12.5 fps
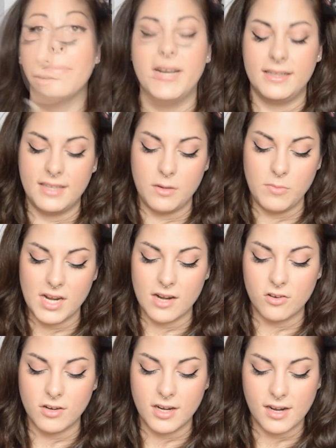Para
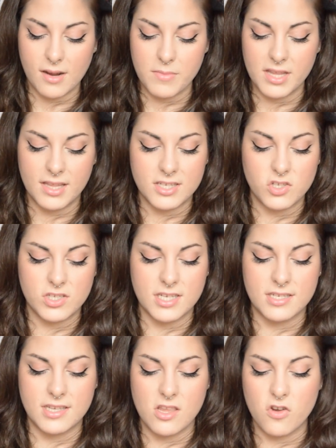terminar con herramientas os
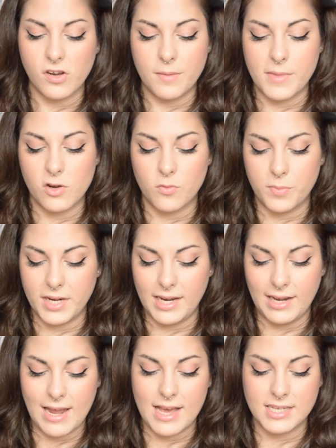enseño que me
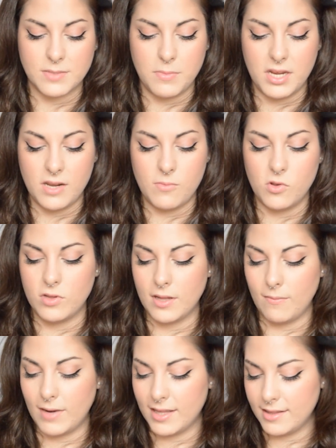compré las Mini
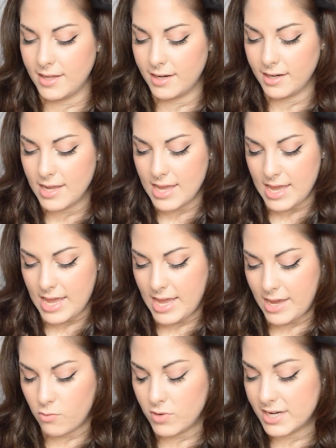Beauty Blender,
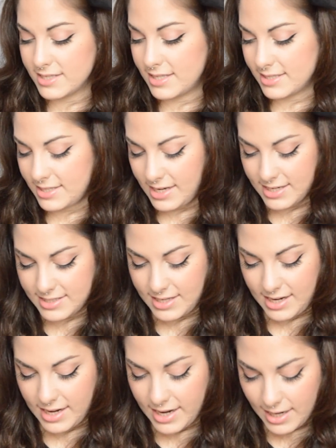eh, una está sin
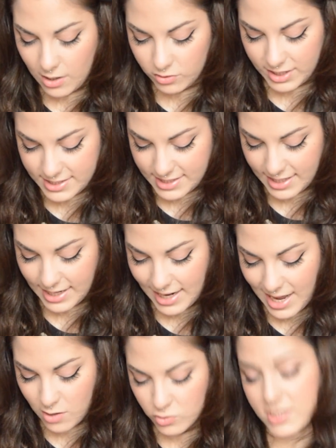estrenar, la otra sí que
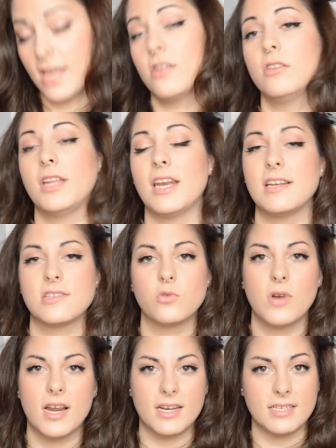la he usado, tenéis
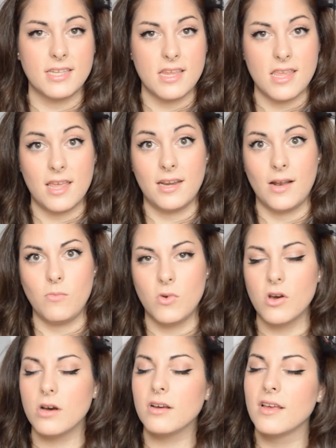una reseña en el
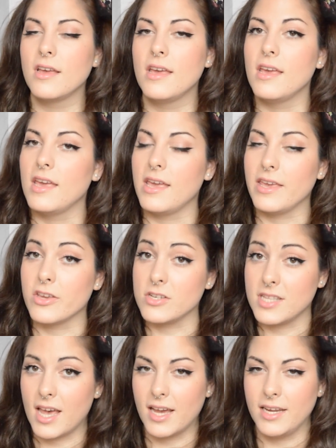blog eh, que
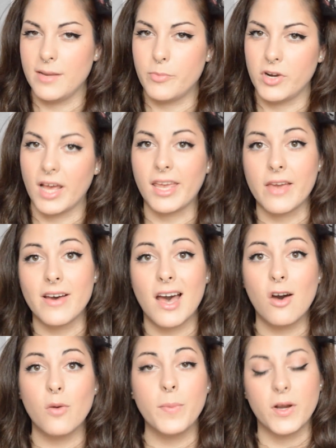os dejaré por aquí
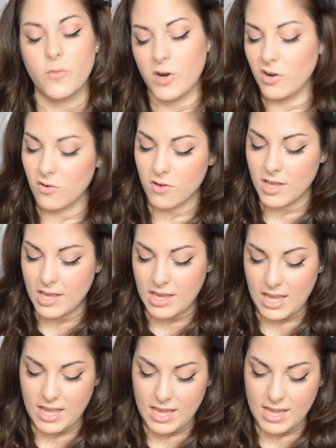abajo, pero bueno,
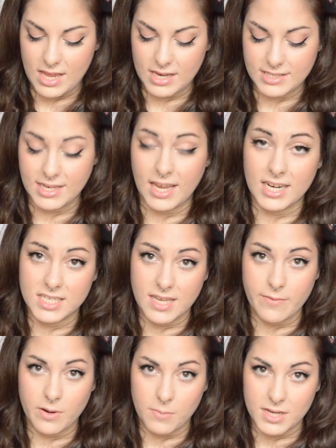eh, si queréis
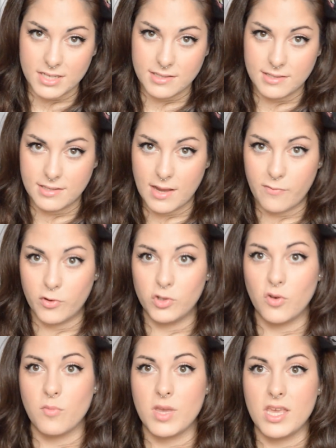saber más a
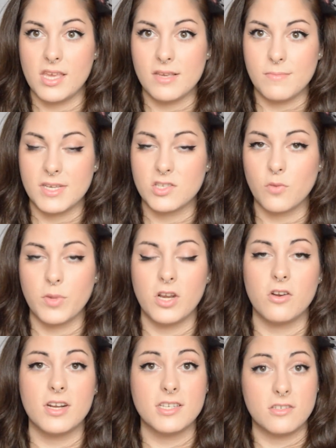fondo mis
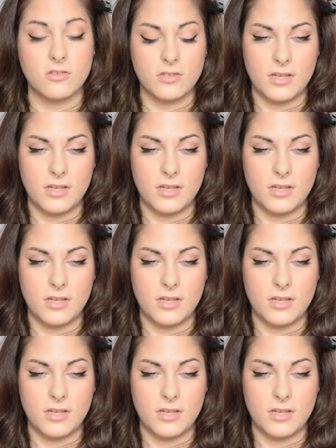opiniones,